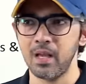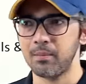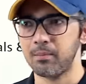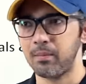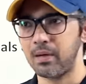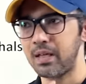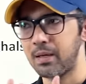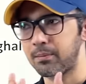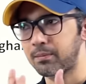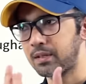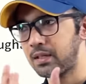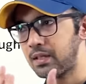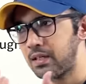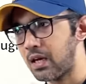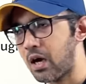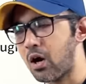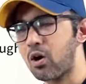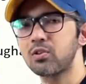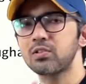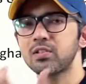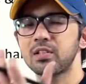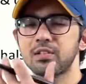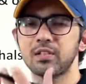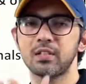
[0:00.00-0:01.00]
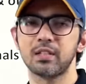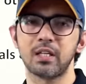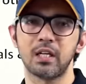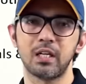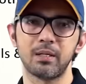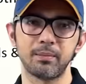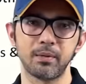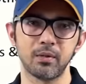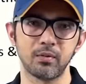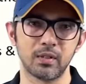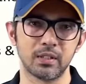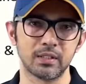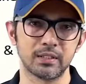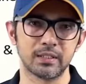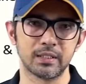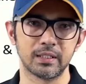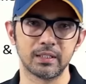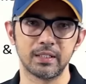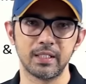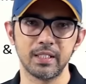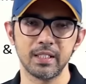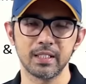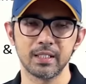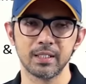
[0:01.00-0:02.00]
भाई आपका लाहौर सेशन कहाँ पे हुआ था
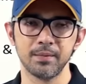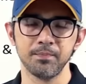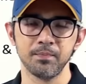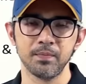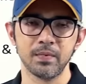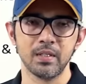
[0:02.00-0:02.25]
ठीक